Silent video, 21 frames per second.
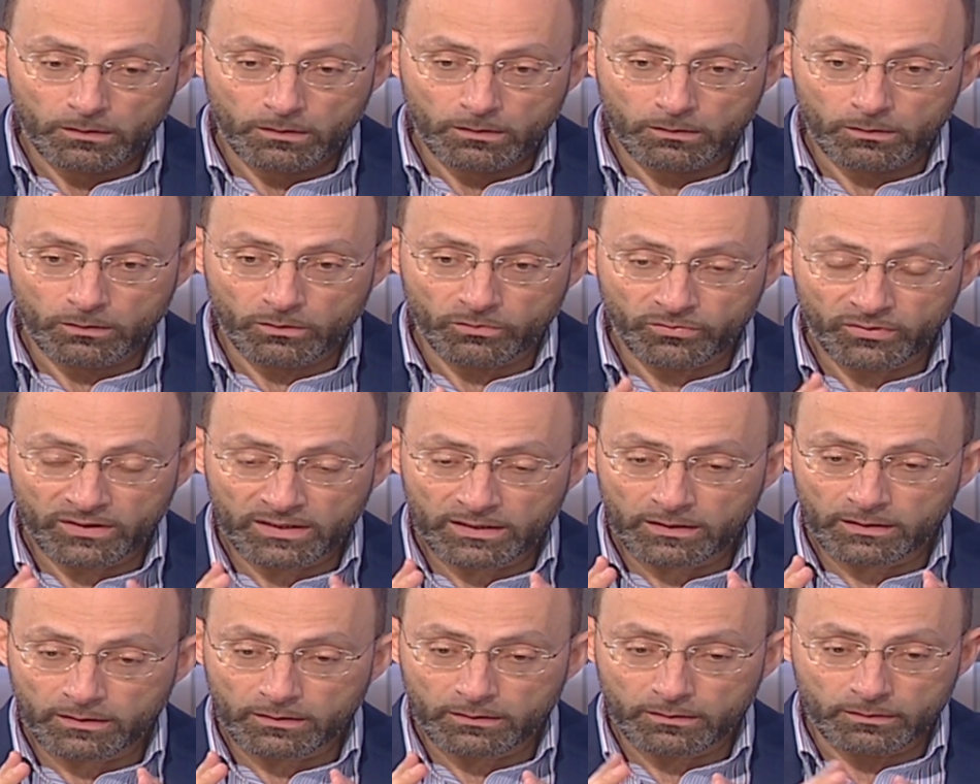آه،
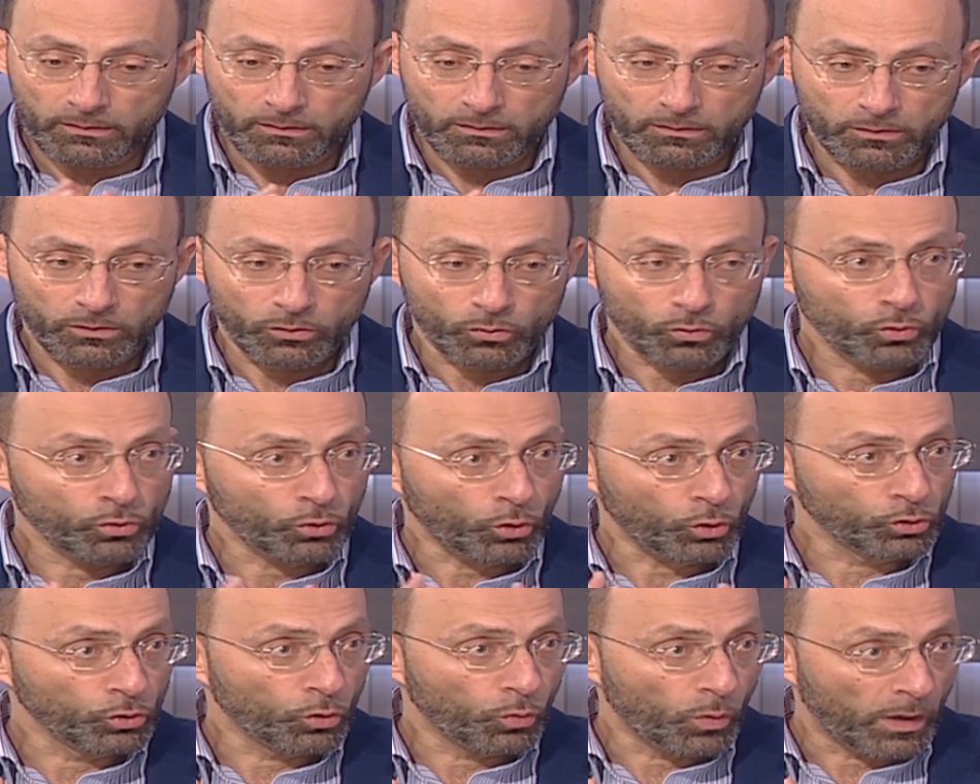في آه، يكون
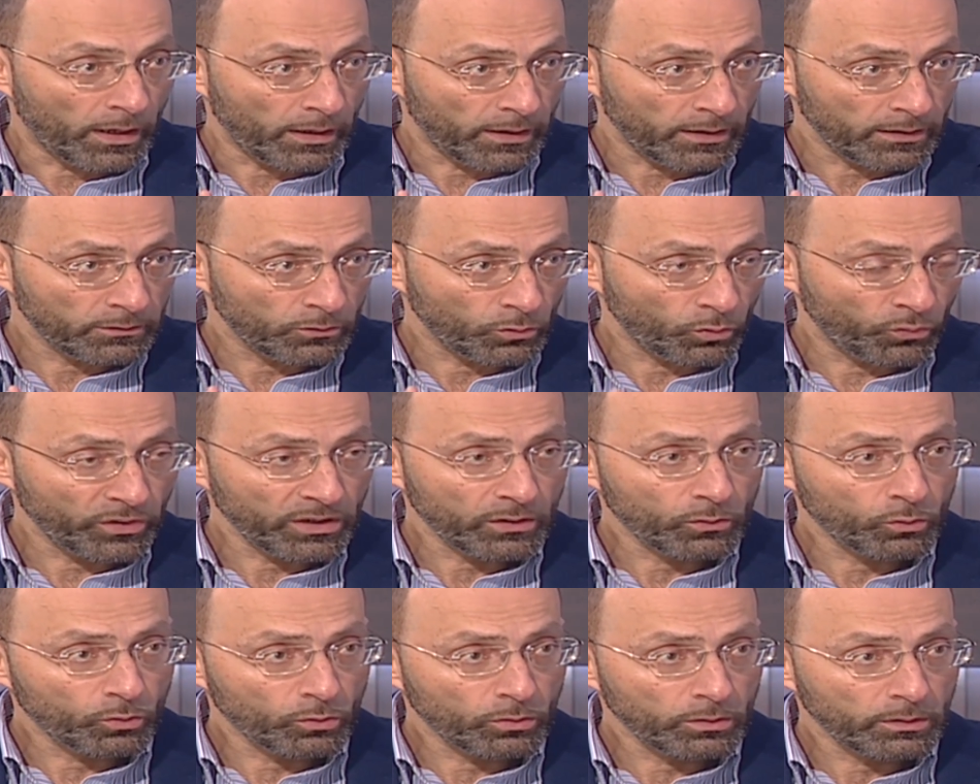عضو واحد وفي
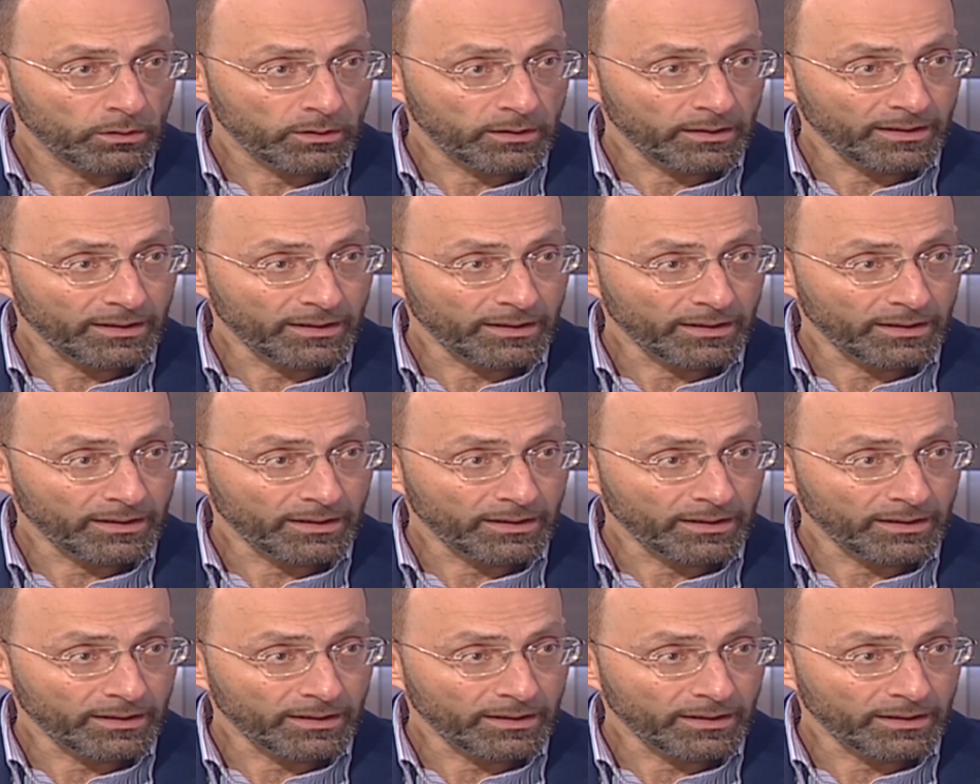يكون